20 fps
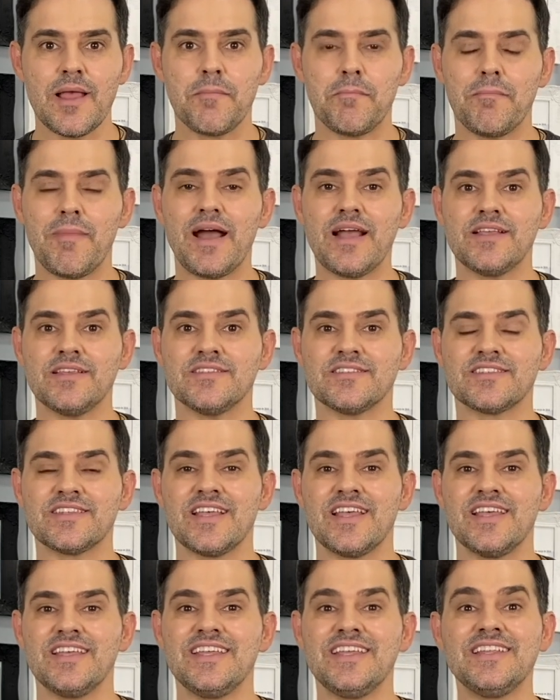Mas
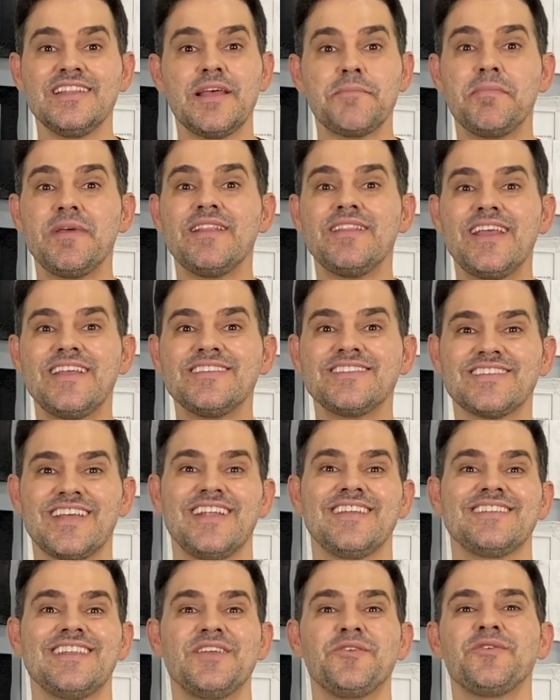independente se
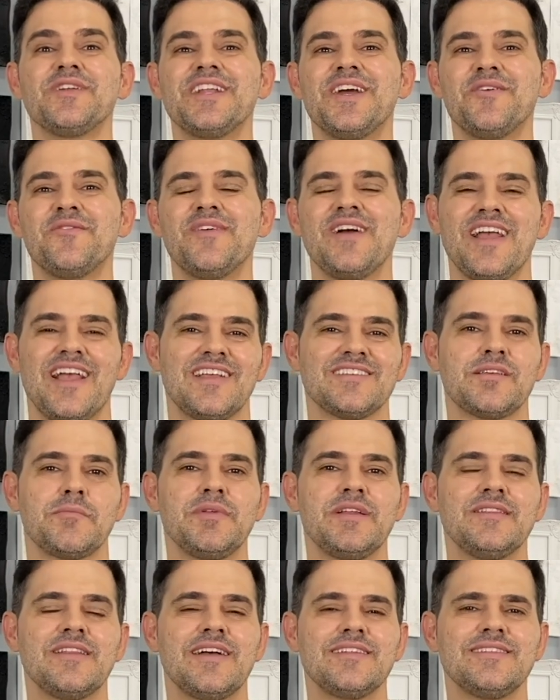ela tem ou não essa
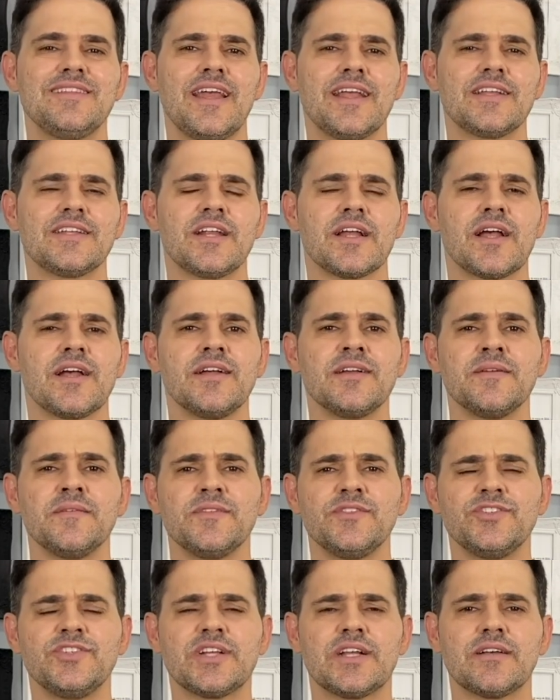habilidade técnica
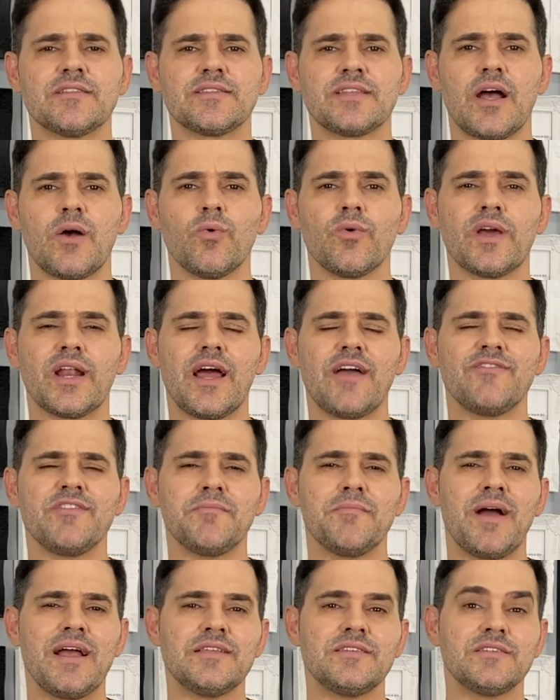de cantar o grave
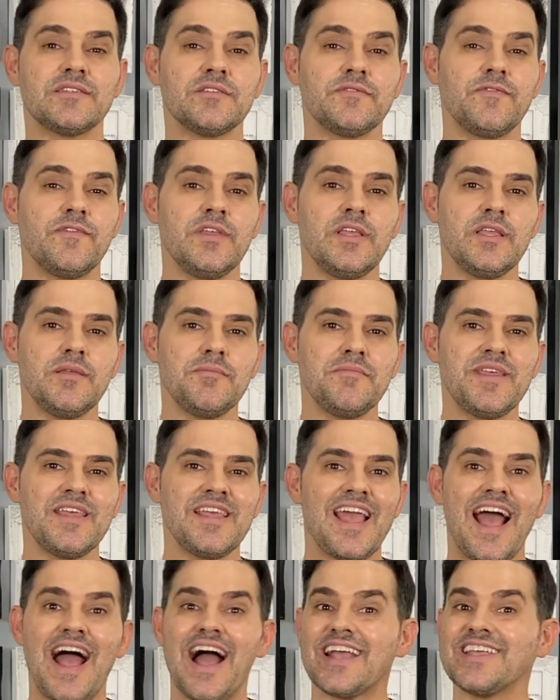mais
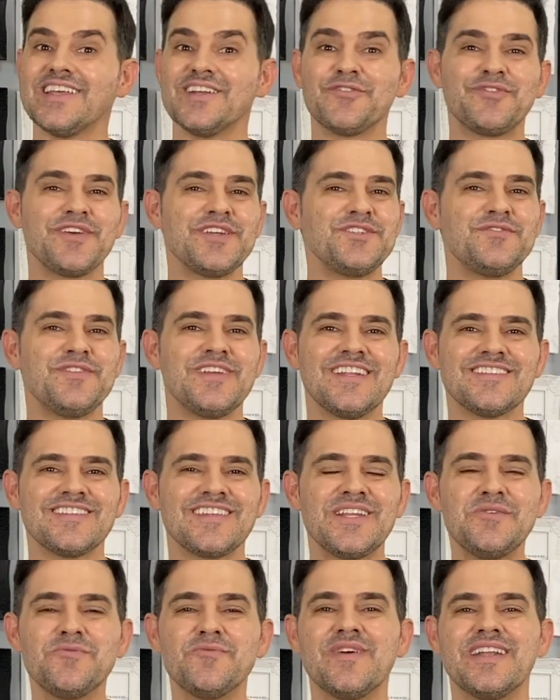firme, aqui não fez
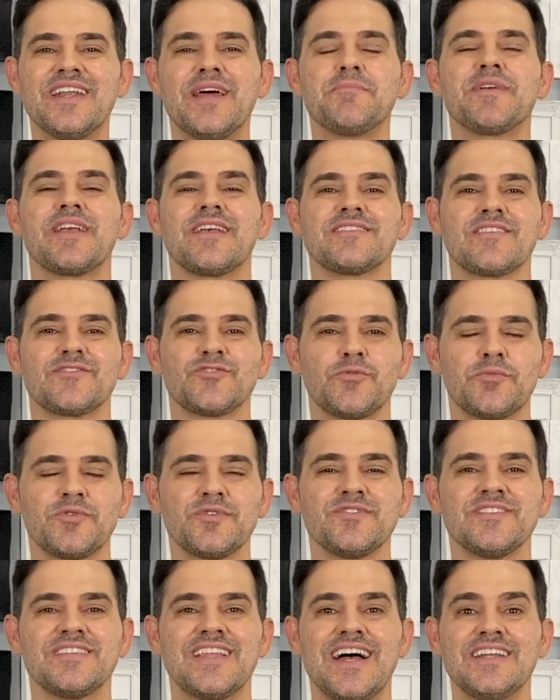diferença nenhuma, né? Porque essa
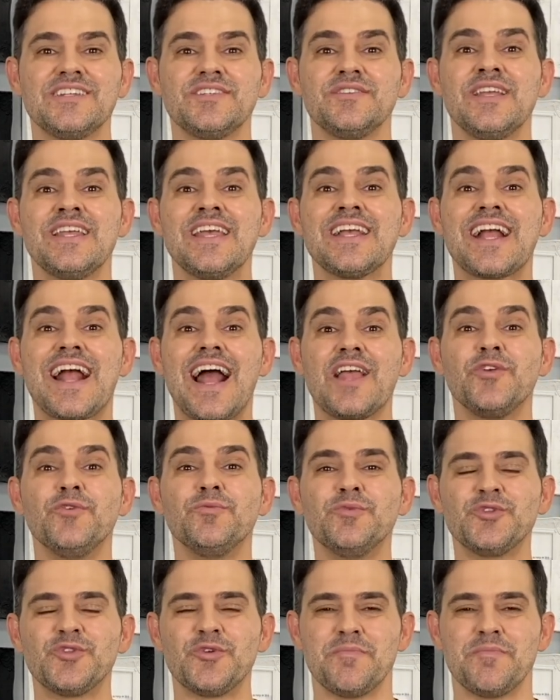suprosidade caiu muito